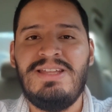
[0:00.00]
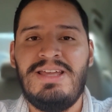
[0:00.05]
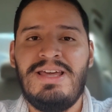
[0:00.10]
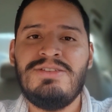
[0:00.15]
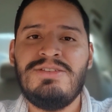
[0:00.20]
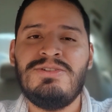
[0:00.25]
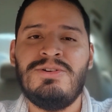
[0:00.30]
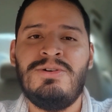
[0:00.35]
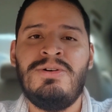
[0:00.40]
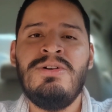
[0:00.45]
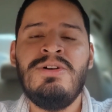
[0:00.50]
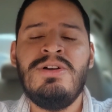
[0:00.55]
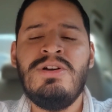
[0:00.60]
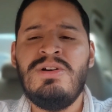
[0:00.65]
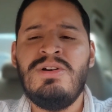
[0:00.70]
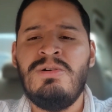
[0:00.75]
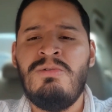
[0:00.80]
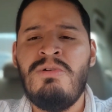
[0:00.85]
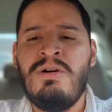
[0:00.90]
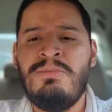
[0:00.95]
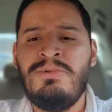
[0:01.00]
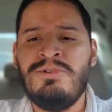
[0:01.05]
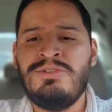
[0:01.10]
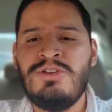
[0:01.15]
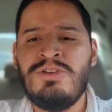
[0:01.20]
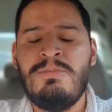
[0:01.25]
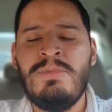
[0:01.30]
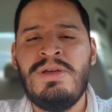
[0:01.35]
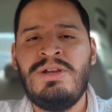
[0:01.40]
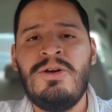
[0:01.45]
De hecho, hubo
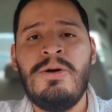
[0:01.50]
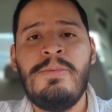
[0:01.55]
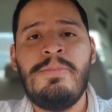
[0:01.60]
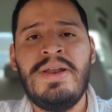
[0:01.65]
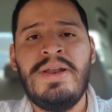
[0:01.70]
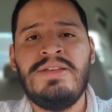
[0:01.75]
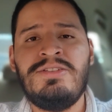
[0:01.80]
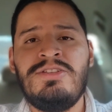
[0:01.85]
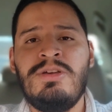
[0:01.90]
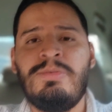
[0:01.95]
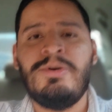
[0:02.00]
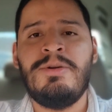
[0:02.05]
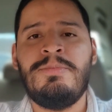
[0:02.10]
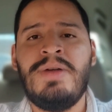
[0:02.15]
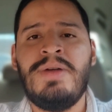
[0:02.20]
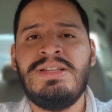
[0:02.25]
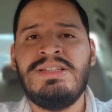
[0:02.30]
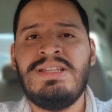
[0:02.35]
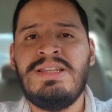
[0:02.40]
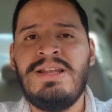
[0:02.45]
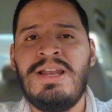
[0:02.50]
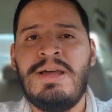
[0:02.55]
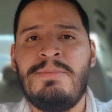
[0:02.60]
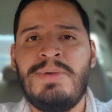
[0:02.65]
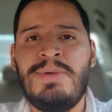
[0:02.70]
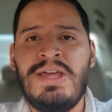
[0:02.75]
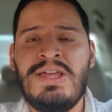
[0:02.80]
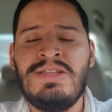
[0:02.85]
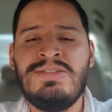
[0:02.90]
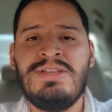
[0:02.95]
mucho menosprecio por parte de la
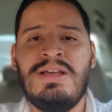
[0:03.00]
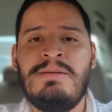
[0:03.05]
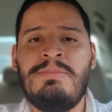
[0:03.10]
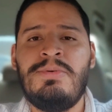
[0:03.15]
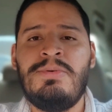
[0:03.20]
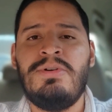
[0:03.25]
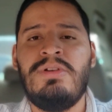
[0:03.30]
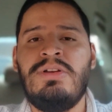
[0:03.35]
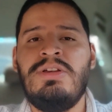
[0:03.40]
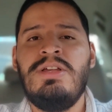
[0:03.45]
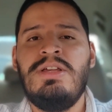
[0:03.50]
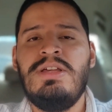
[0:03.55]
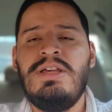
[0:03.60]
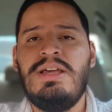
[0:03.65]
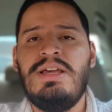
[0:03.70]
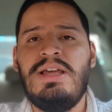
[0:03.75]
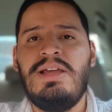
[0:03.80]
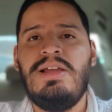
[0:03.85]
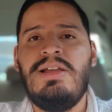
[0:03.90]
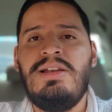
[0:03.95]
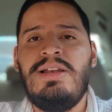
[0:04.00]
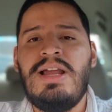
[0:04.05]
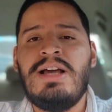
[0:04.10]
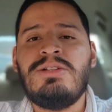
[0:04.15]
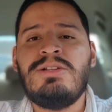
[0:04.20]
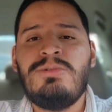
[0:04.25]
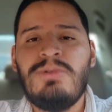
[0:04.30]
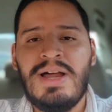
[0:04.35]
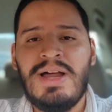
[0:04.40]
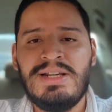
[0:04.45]
prensa por el
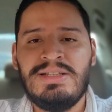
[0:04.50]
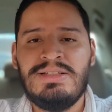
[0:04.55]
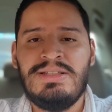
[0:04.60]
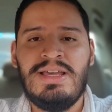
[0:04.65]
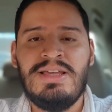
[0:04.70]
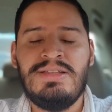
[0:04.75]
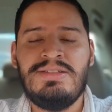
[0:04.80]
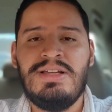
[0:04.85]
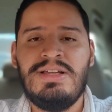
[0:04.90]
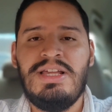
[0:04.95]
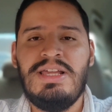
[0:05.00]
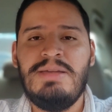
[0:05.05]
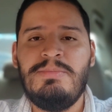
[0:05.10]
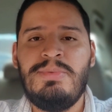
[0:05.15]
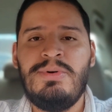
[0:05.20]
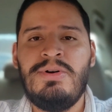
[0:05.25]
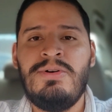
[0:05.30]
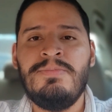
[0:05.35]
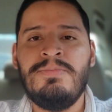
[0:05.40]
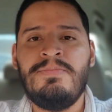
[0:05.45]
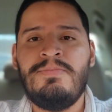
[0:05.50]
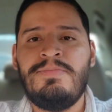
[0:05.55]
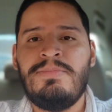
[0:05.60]
actuar de este equipo